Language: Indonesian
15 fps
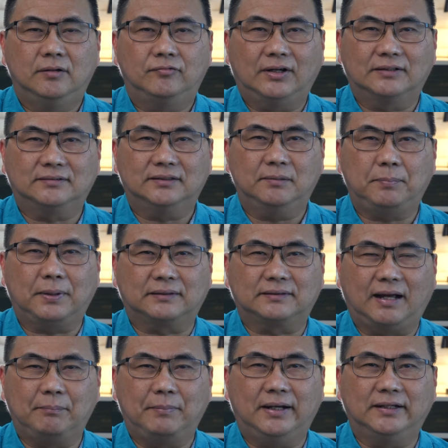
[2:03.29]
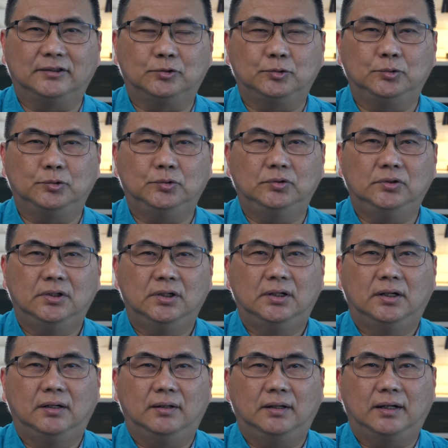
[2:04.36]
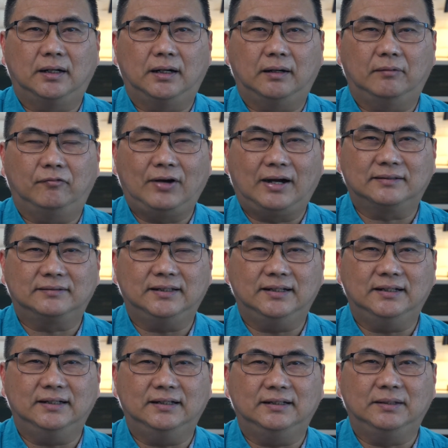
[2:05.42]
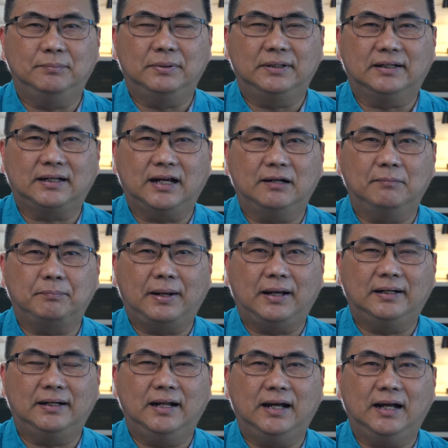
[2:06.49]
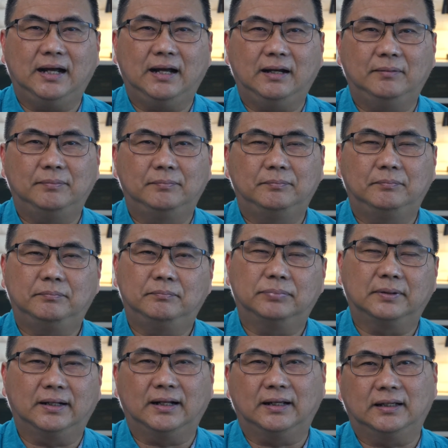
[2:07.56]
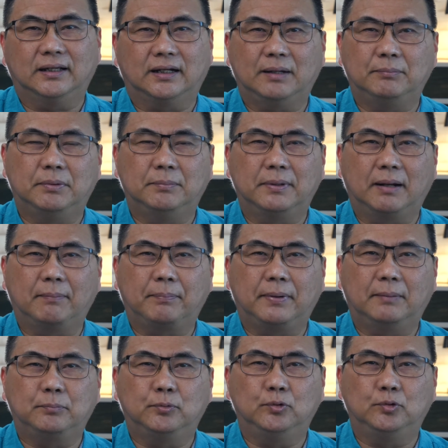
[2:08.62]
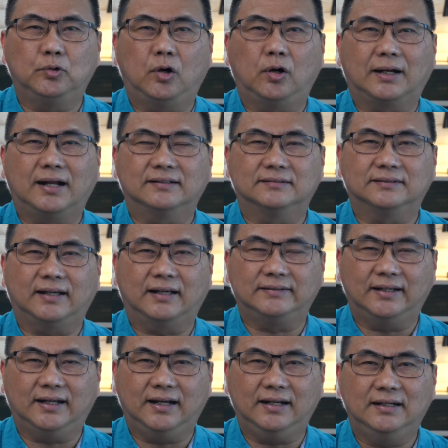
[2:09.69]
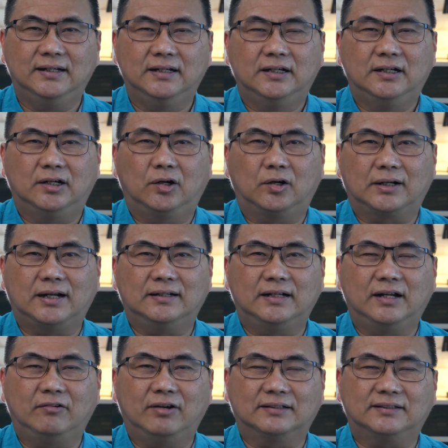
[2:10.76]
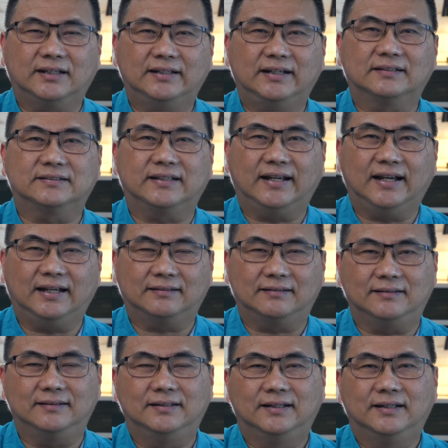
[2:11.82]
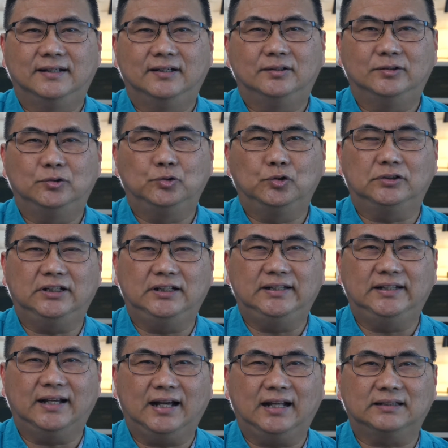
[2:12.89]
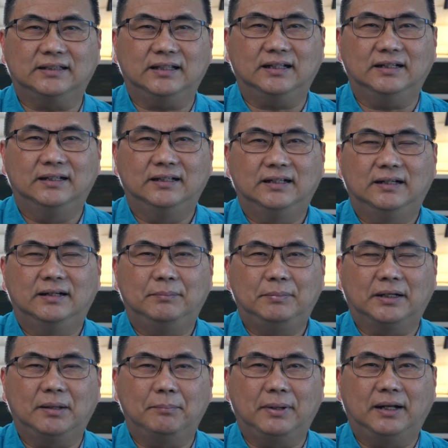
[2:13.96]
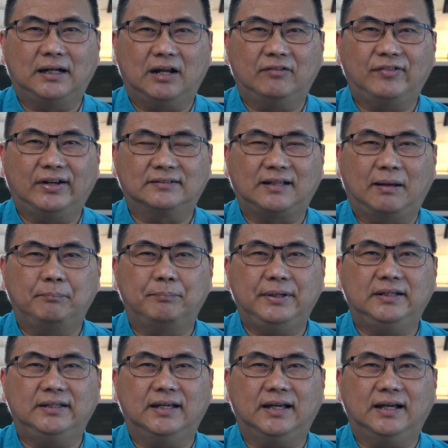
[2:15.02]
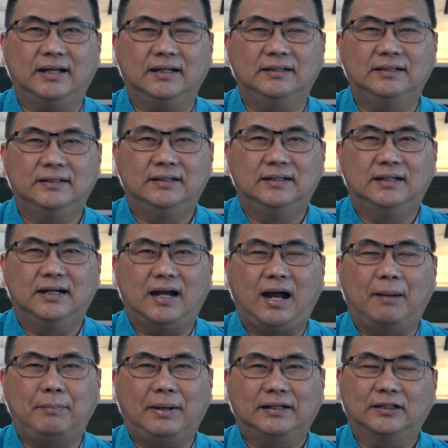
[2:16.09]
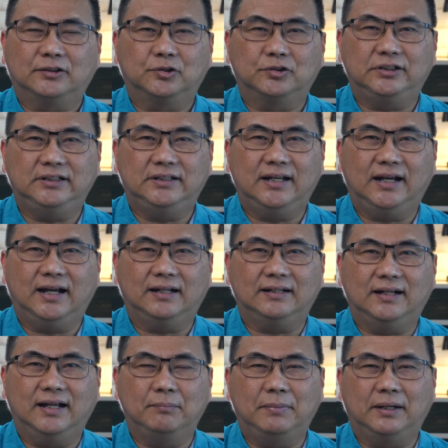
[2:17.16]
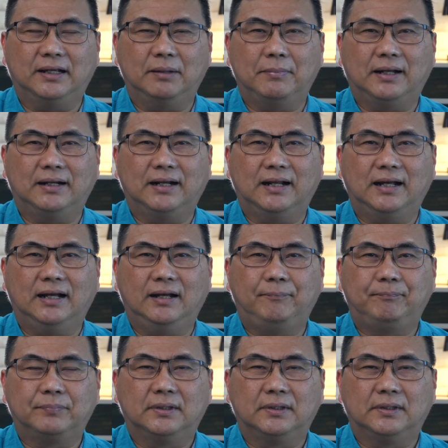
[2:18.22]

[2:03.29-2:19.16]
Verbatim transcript: Fase pertama itu eh, vaksin diberikan pada kira-kira beberapa puluh orang saja, orang dewasa yang sehat, untuk dilihat bagaimana efek sampingnya, aman atau tidak, dan bagaimana